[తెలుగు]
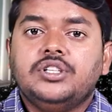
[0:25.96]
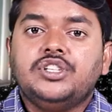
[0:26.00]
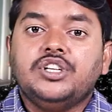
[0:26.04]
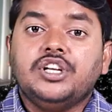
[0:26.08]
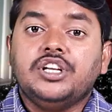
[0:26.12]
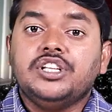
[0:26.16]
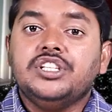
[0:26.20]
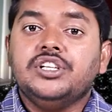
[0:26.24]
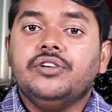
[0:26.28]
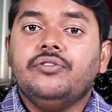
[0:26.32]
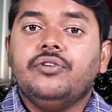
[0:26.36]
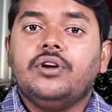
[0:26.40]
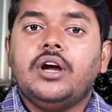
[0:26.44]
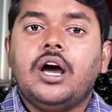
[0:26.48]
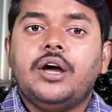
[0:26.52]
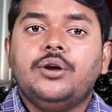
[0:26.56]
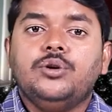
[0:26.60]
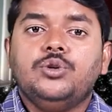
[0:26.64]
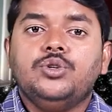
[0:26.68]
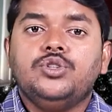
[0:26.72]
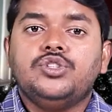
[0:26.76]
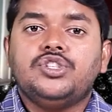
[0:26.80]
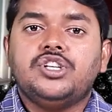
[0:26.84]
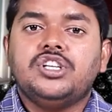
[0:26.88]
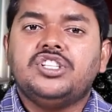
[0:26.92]
చిరంజీవి గారి
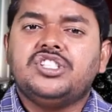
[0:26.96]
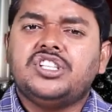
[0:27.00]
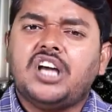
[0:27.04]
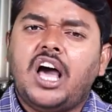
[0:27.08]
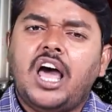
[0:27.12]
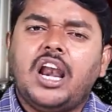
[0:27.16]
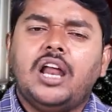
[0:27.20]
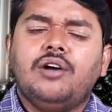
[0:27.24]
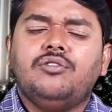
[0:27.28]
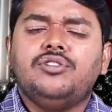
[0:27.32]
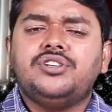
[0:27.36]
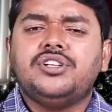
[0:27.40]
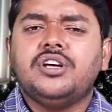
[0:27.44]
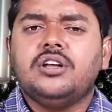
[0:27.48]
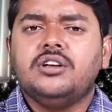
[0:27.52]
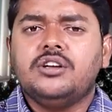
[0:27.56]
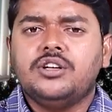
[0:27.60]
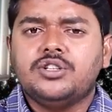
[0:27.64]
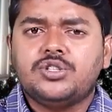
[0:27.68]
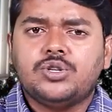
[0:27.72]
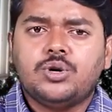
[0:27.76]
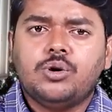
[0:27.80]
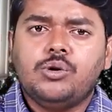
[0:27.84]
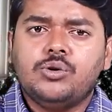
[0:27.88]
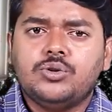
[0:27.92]
నుంచి చాలా విషయాలు
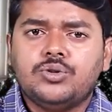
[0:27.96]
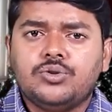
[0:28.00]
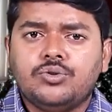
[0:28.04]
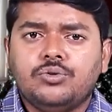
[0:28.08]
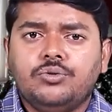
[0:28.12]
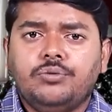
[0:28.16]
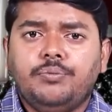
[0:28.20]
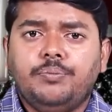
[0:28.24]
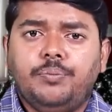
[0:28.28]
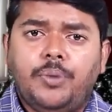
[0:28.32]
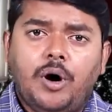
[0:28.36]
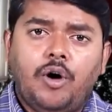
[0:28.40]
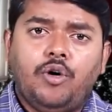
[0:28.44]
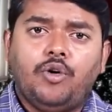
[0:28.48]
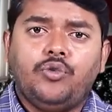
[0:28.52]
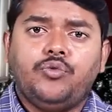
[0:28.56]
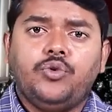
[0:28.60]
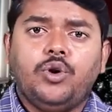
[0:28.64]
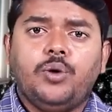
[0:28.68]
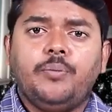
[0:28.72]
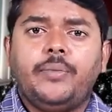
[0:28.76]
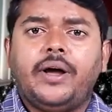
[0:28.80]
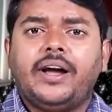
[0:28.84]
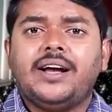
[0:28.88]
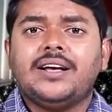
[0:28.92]
నేర్చుకోవచ్చు
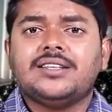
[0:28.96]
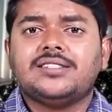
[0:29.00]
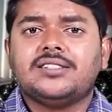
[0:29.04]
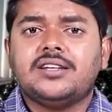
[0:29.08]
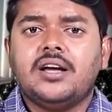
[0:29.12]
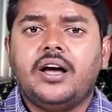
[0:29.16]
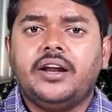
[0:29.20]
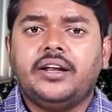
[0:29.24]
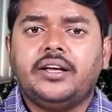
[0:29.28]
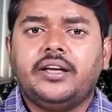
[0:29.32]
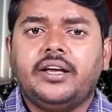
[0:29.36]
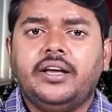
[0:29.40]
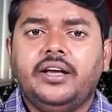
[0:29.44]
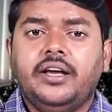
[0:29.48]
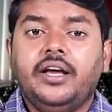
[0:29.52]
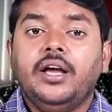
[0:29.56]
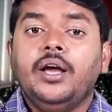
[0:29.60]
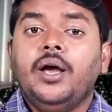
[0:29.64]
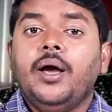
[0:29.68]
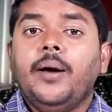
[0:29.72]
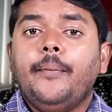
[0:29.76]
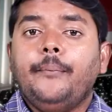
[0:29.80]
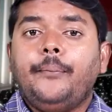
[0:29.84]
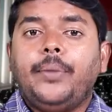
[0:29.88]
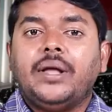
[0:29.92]
పవర్ఫుల్ మెగాస్టార్కి
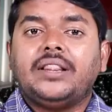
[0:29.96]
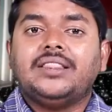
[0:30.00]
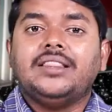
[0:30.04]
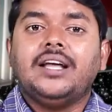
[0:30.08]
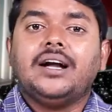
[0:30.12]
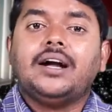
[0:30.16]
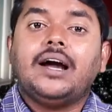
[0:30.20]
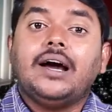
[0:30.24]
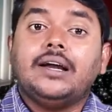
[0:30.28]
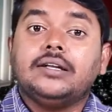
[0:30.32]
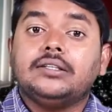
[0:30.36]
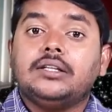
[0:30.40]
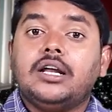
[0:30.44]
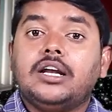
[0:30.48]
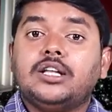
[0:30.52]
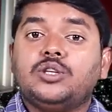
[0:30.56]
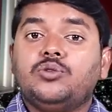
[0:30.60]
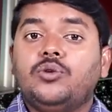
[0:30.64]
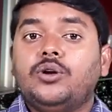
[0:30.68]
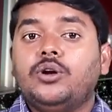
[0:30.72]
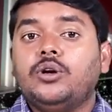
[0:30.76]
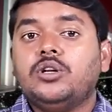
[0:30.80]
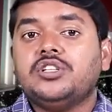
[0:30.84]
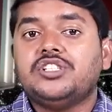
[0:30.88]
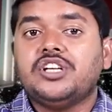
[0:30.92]
పెద్ద కరతాల
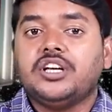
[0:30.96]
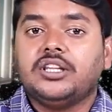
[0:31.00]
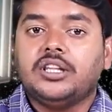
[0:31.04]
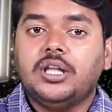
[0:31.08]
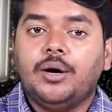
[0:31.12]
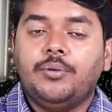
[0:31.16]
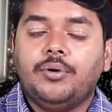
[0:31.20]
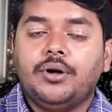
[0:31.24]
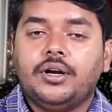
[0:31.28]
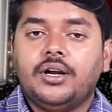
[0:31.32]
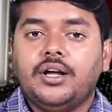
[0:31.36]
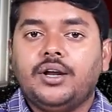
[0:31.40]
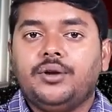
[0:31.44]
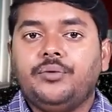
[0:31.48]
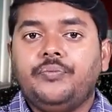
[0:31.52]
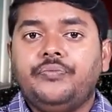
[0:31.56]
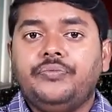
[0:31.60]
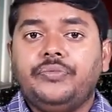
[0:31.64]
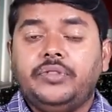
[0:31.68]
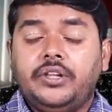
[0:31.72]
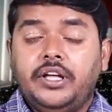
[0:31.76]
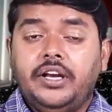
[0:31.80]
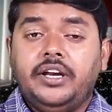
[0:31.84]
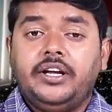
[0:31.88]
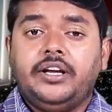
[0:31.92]
ధ్వనులు చేద్దామన్నారు
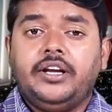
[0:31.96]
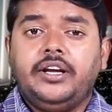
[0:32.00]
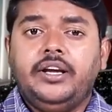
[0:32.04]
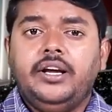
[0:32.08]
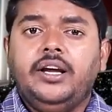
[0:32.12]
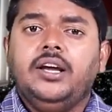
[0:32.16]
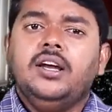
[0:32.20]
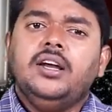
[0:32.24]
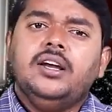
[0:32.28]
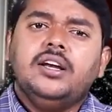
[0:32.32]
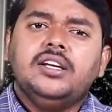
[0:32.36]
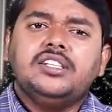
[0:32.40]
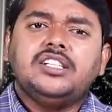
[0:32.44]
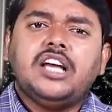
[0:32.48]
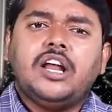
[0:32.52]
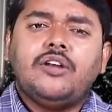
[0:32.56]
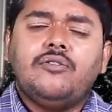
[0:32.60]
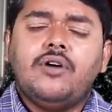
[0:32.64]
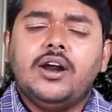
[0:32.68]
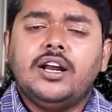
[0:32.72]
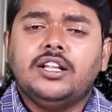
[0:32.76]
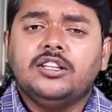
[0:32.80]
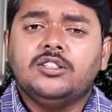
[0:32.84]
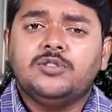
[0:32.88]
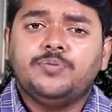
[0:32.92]
దీనికి
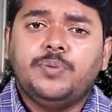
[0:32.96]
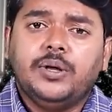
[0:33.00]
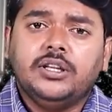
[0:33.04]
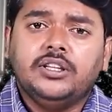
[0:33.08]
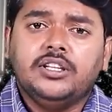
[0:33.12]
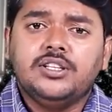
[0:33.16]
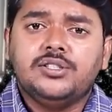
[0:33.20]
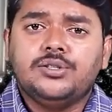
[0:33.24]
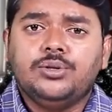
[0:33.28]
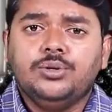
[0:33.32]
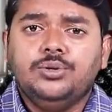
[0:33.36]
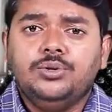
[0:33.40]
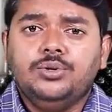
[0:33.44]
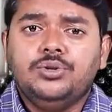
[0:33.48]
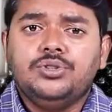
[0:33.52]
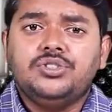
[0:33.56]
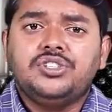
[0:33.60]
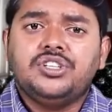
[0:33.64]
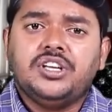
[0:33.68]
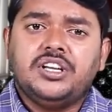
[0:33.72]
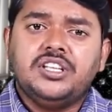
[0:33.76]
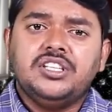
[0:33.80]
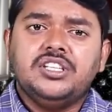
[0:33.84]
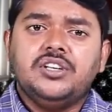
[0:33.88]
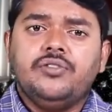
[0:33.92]
శర్వానంద్ స్పందిస్తూ
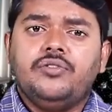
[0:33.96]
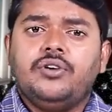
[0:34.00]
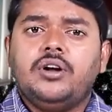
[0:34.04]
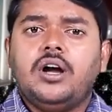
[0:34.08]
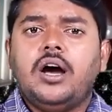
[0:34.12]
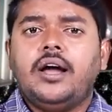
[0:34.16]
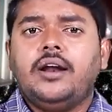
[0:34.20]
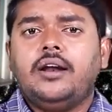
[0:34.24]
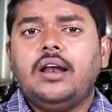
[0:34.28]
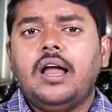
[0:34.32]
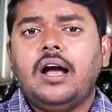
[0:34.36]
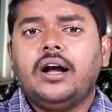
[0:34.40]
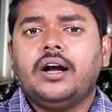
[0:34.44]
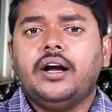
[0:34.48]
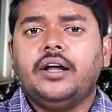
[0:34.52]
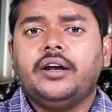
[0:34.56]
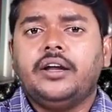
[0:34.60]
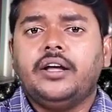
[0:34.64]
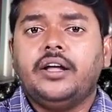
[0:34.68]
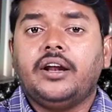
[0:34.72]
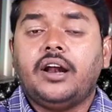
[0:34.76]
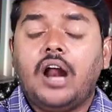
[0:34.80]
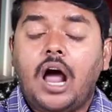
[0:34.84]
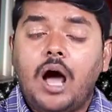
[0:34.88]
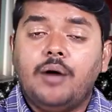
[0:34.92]
చిరంజీవి గారి
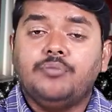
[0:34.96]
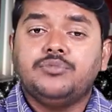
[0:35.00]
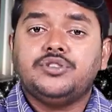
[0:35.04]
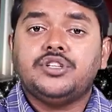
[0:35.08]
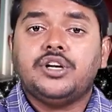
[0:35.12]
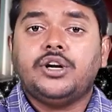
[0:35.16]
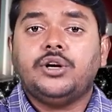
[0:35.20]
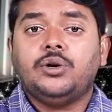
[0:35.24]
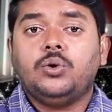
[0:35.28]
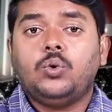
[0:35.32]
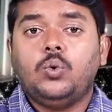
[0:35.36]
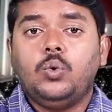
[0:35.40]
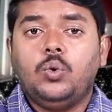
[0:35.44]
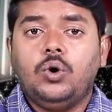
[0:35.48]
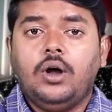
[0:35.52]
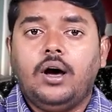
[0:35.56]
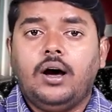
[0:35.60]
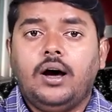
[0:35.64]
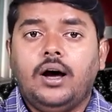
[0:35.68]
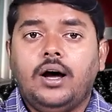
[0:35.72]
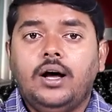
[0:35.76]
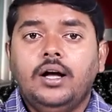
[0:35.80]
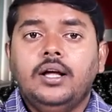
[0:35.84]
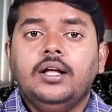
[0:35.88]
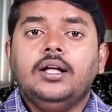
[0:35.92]
లాగానే రామ్ చరణ్ కూడా
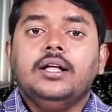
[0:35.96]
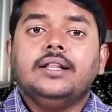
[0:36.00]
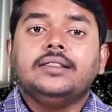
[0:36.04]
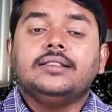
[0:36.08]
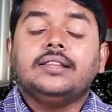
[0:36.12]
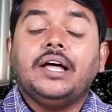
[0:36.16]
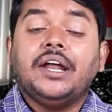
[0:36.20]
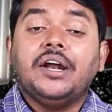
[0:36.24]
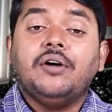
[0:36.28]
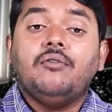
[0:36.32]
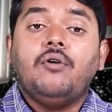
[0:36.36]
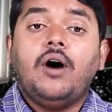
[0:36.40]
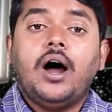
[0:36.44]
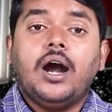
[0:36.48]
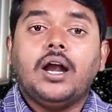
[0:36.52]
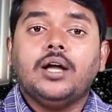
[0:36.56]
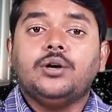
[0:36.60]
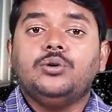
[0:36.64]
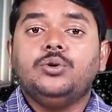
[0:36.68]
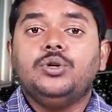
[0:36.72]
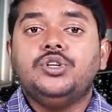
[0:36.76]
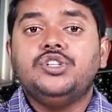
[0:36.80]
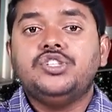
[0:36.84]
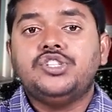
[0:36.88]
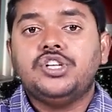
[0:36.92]
తన వాళ్ళ
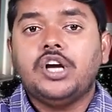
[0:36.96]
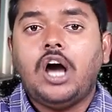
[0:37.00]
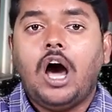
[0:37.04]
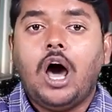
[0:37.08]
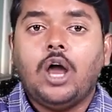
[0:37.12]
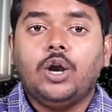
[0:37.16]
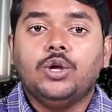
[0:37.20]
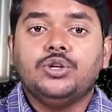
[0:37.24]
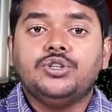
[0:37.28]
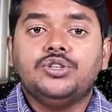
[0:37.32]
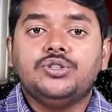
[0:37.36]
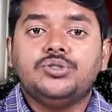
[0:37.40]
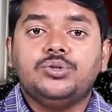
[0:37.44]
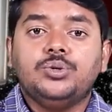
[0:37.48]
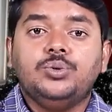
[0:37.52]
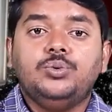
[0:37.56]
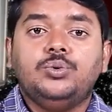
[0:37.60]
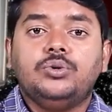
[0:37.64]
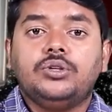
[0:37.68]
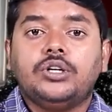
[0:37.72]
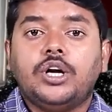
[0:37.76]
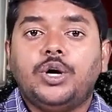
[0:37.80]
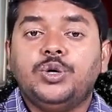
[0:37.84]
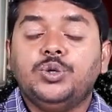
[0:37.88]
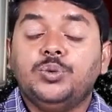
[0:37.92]
గురించి ఆలోచిస్తూ
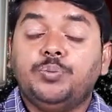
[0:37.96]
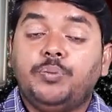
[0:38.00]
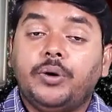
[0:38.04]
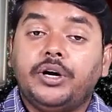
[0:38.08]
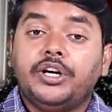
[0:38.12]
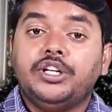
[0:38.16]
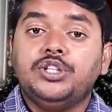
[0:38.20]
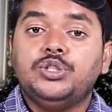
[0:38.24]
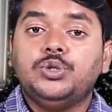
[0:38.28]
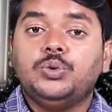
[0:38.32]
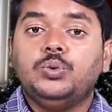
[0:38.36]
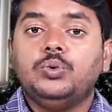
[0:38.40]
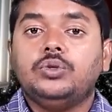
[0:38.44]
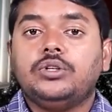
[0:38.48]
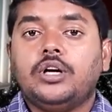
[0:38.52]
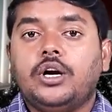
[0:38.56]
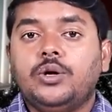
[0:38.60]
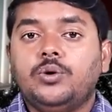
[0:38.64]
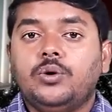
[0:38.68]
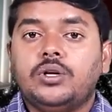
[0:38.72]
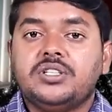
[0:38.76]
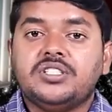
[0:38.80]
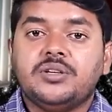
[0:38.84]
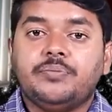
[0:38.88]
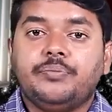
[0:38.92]
ఉంటాడు
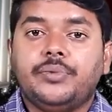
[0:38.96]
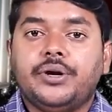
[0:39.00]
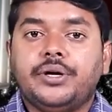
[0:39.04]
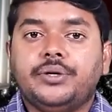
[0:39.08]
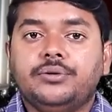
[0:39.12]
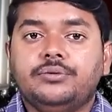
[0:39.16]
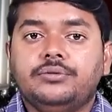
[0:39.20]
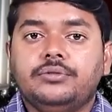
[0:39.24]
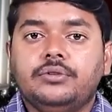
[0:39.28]
పట్టించుకుంటాడు అని చెప్పాడు